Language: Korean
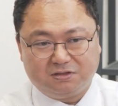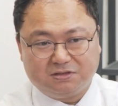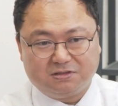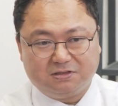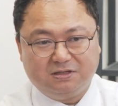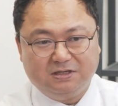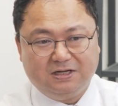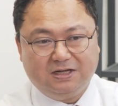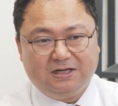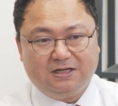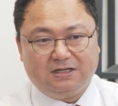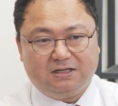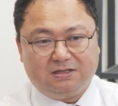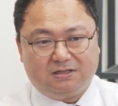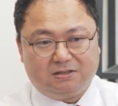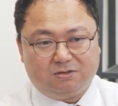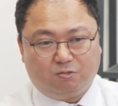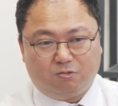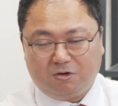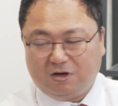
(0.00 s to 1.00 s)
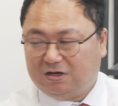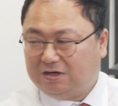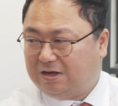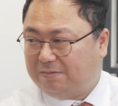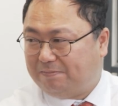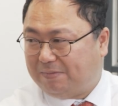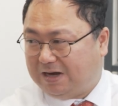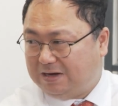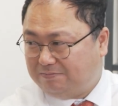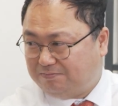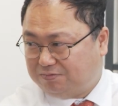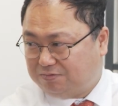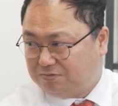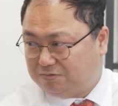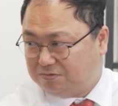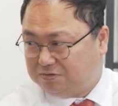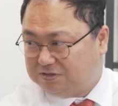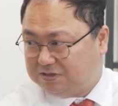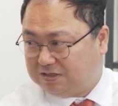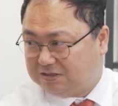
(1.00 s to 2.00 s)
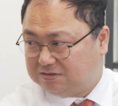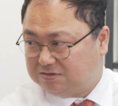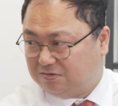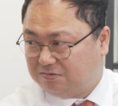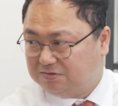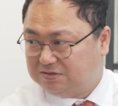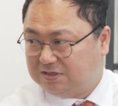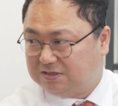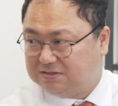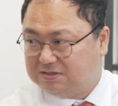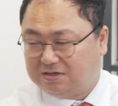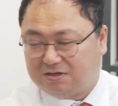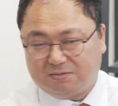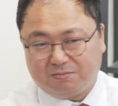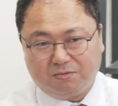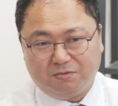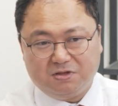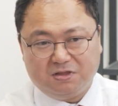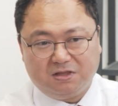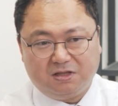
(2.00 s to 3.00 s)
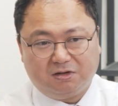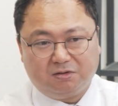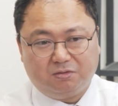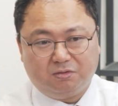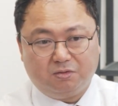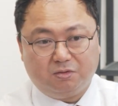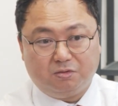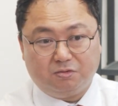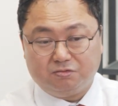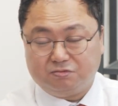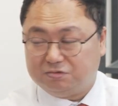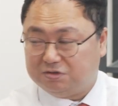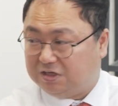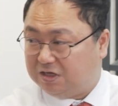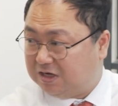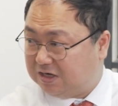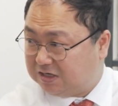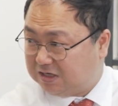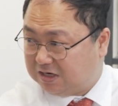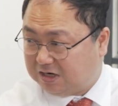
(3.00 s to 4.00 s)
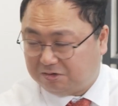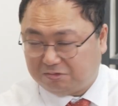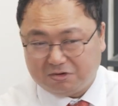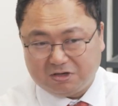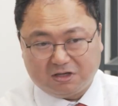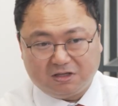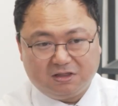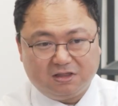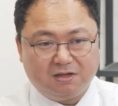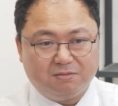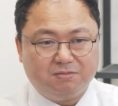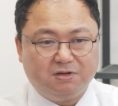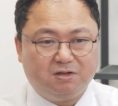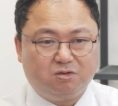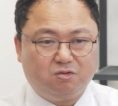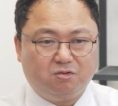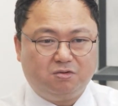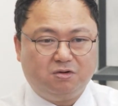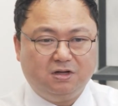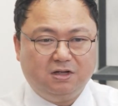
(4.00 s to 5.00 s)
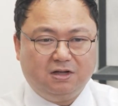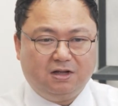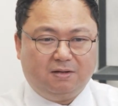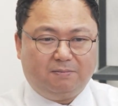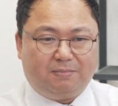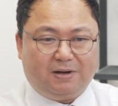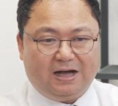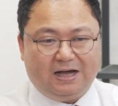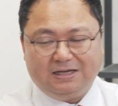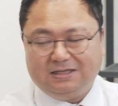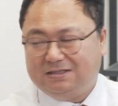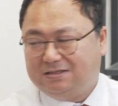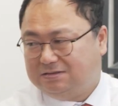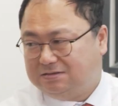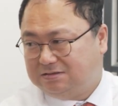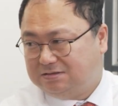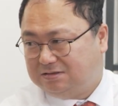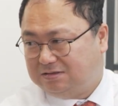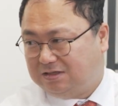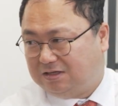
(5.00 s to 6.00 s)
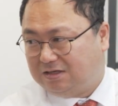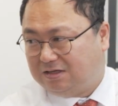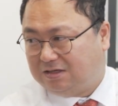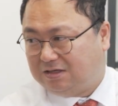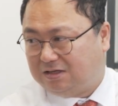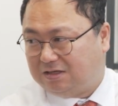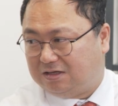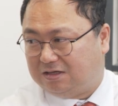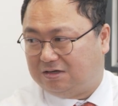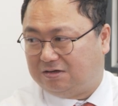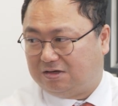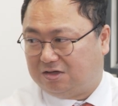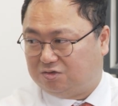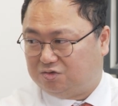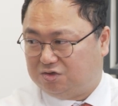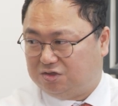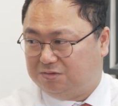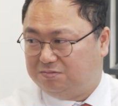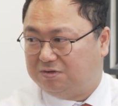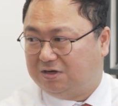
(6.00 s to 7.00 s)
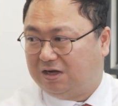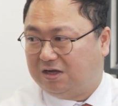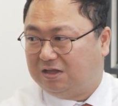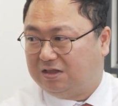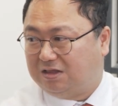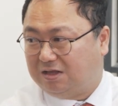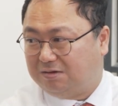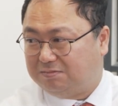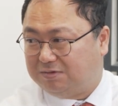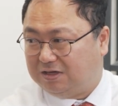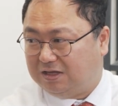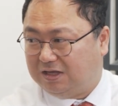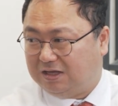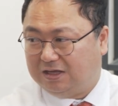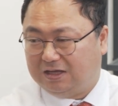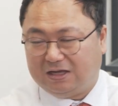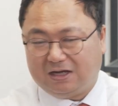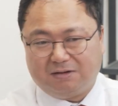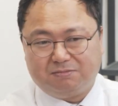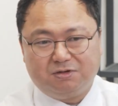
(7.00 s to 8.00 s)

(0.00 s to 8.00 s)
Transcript: 그래서 예, 올해는 한 8% 이상 성장세를 보인다고 이야기를 하고 있기 때문에 네. 또 바이든이 이렇게 취임을 했기 때문에 네.